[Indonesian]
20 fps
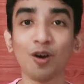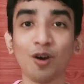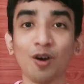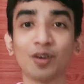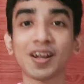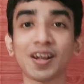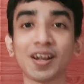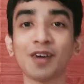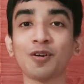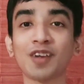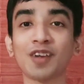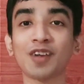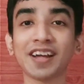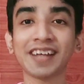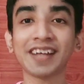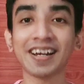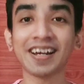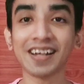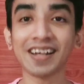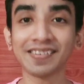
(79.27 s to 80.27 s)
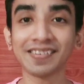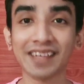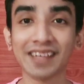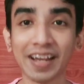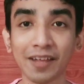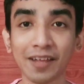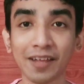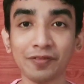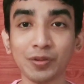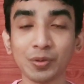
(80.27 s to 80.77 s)
Orang-orang yang kasih
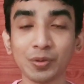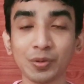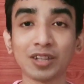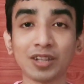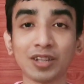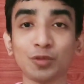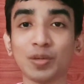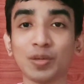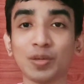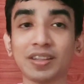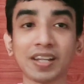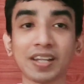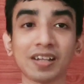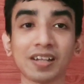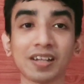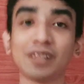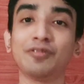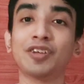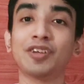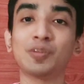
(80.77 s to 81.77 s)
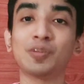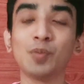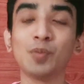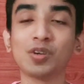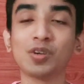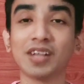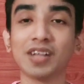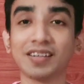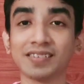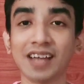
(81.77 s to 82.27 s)
review di Twitter, di
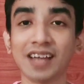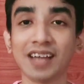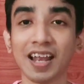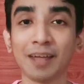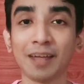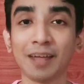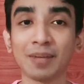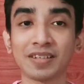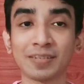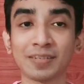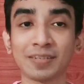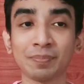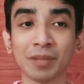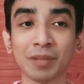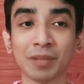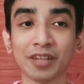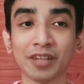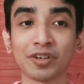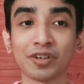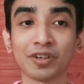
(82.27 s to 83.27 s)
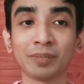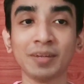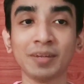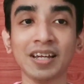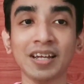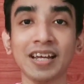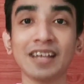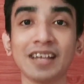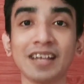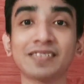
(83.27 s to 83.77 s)
Facebook dan segala macam platform